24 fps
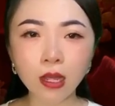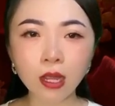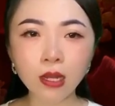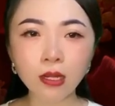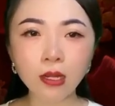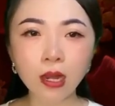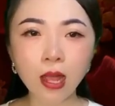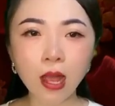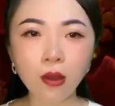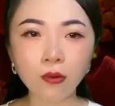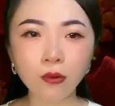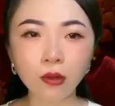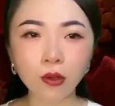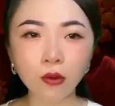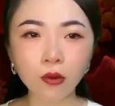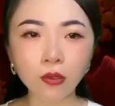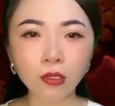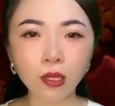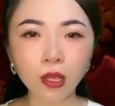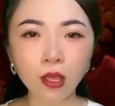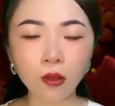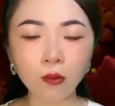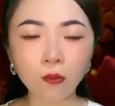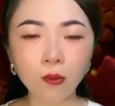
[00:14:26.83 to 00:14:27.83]
cách nào để có
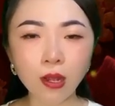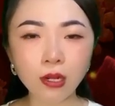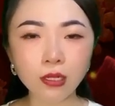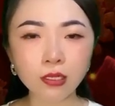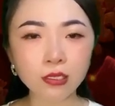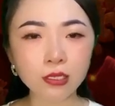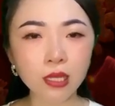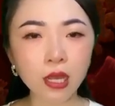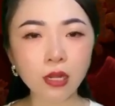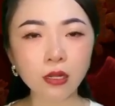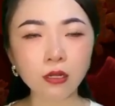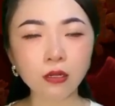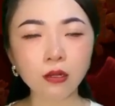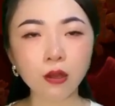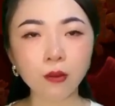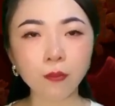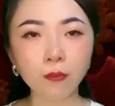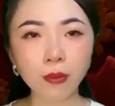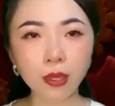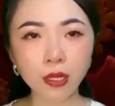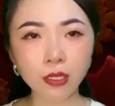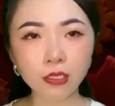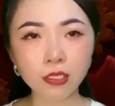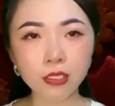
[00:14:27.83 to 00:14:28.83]
thể quan sát được
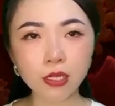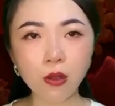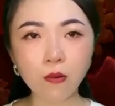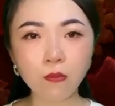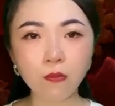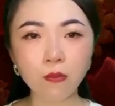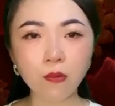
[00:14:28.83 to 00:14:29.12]
bên trong.